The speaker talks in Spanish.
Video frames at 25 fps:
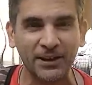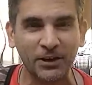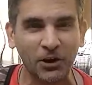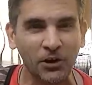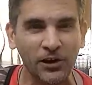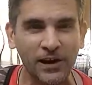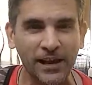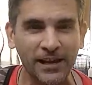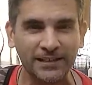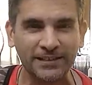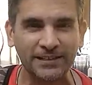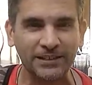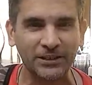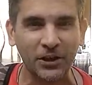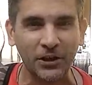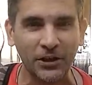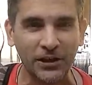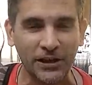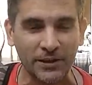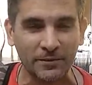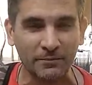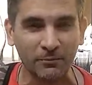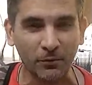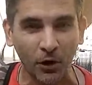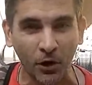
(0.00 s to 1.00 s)

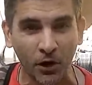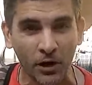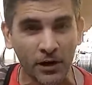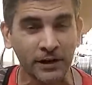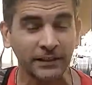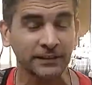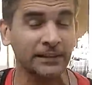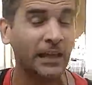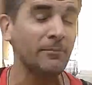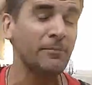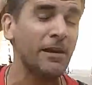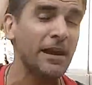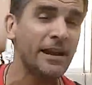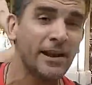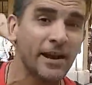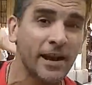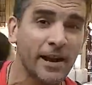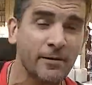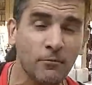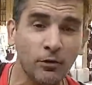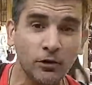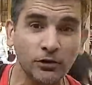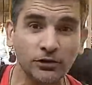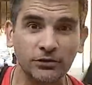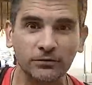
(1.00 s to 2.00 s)
Coleccionismo. También
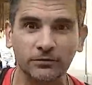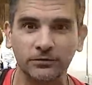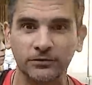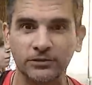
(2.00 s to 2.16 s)
hemos...